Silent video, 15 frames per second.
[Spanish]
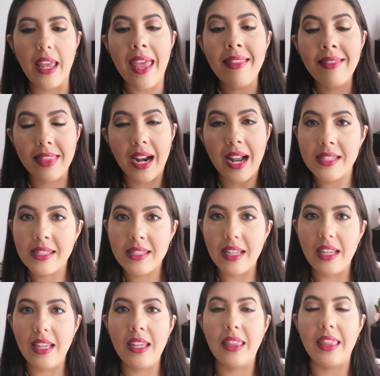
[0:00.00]
entras
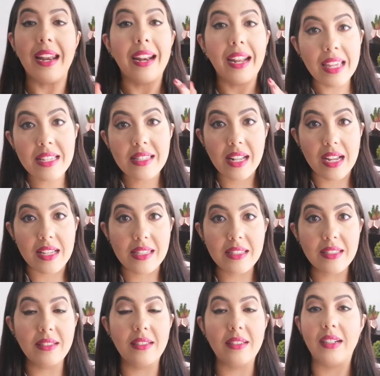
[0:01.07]
y te registras.
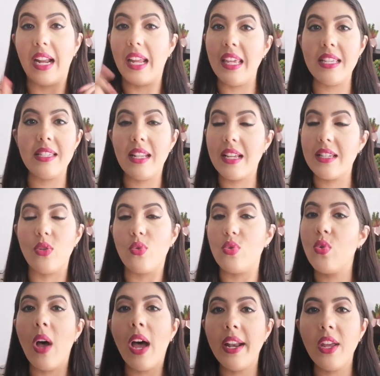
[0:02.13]
Registras tu
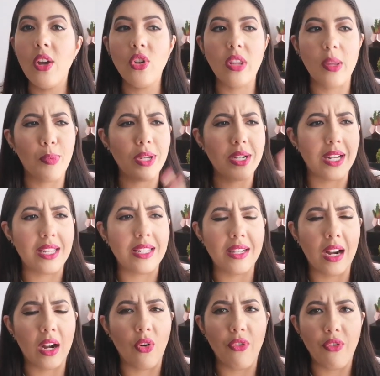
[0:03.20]
usuario, te puedes
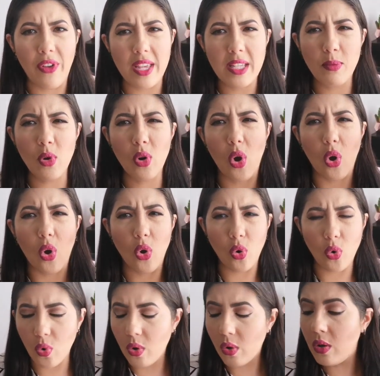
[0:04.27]
registrar con Facebook o
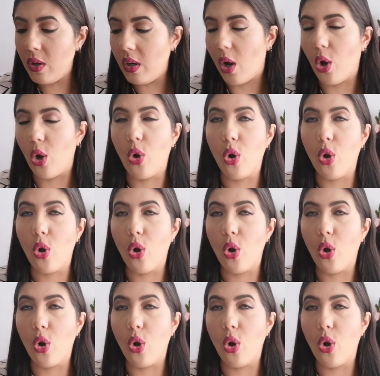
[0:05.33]
con Google.